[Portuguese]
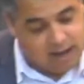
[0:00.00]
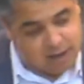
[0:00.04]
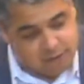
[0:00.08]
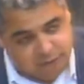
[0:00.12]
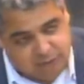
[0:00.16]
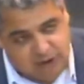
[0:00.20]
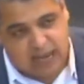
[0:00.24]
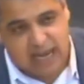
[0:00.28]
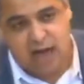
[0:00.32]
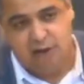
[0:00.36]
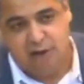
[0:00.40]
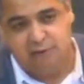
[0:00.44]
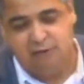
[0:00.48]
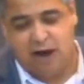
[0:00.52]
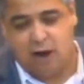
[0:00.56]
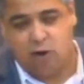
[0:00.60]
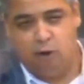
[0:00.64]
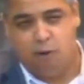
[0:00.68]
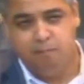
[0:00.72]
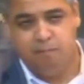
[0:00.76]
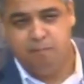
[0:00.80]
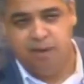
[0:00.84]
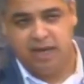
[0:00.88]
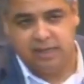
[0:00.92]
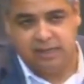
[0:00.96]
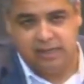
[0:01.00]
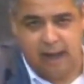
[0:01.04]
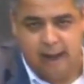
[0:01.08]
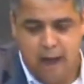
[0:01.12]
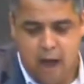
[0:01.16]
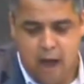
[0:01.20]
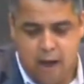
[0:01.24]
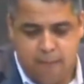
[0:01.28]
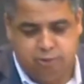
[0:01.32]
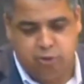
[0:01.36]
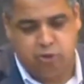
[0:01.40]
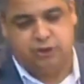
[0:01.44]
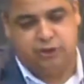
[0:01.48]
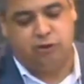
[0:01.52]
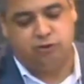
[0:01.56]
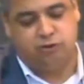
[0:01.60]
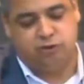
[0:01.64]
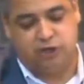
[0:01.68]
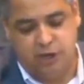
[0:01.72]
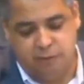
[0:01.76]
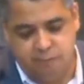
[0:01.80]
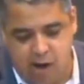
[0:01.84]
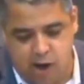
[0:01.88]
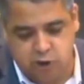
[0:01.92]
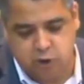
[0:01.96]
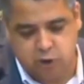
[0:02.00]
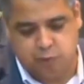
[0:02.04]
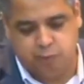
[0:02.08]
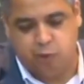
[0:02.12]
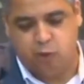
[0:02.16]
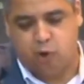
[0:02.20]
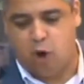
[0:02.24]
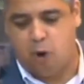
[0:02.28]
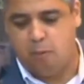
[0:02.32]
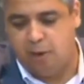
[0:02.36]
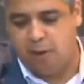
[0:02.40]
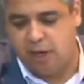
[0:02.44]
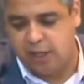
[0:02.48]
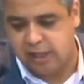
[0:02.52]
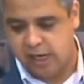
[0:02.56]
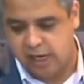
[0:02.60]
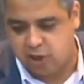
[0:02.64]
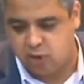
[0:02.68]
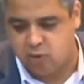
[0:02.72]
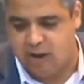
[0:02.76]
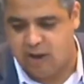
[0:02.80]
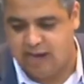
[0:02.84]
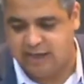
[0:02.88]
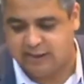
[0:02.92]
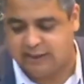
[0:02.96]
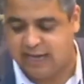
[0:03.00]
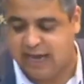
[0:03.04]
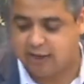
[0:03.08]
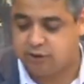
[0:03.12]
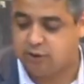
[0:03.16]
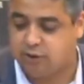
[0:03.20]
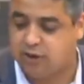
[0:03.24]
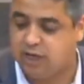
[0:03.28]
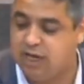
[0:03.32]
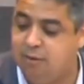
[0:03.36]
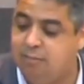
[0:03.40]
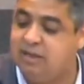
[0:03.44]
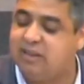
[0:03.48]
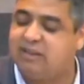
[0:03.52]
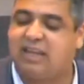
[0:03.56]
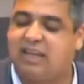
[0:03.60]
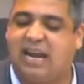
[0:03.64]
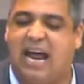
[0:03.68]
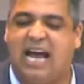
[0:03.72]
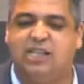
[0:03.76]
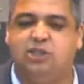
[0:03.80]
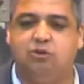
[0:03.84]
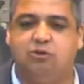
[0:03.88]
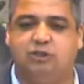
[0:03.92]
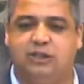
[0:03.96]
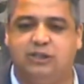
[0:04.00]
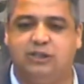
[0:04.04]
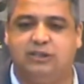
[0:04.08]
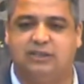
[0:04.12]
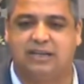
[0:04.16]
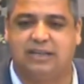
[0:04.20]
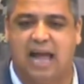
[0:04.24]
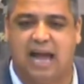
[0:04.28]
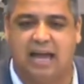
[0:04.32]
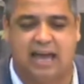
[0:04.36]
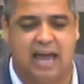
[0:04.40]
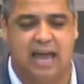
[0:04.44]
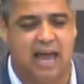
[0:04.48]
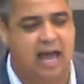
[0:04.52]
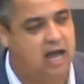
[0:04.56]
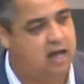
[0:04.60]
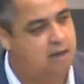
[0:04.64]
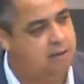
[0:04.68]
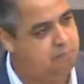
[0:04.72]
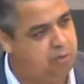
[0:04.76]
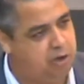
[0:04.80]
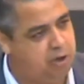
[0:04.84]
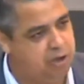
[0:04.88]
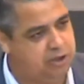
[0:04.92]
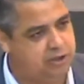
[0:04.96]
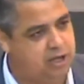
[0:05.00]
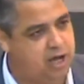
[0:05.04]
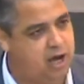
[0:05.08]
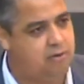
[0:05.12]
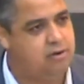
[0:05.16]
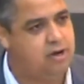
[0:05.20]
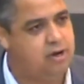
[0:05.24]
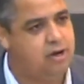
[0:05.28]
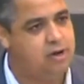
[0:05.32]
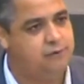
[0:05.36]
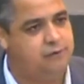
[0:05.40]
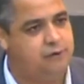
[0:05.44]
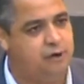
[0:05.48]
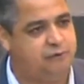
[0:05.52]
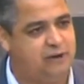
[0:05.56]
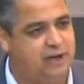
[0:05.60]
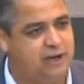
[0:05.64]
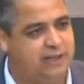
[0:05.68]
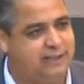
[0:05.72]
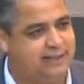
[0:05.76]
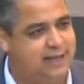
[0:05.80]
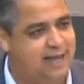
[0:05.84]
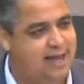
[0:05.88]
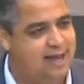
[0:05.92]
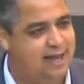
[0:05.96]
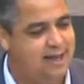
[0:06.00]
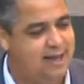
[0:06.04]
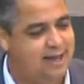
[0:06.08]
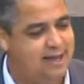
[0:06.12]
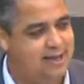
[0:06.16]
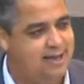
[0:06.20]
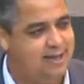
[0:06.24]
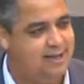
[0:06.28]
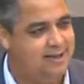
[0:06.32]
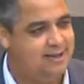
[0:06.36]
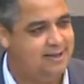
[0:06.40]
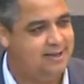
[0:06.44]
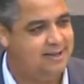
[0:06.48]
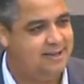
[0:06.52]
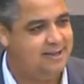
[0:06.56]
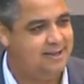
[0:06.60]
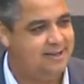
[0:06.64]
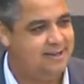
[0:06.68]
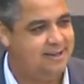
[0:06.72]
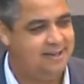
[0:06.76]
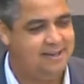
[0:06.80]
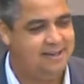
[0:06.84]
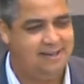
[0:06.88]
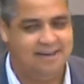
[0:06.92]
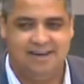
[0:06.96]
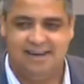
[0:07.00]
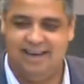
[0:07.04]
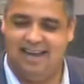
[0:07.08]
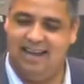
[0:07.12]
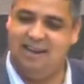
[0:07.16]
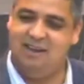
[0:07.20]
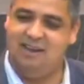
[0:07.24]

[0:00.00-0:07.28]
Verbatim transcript: vai levar comida para os seus irmãos, para o comandante do exército, e me traz notícia da guerra? Pois não, vou fazer. Ele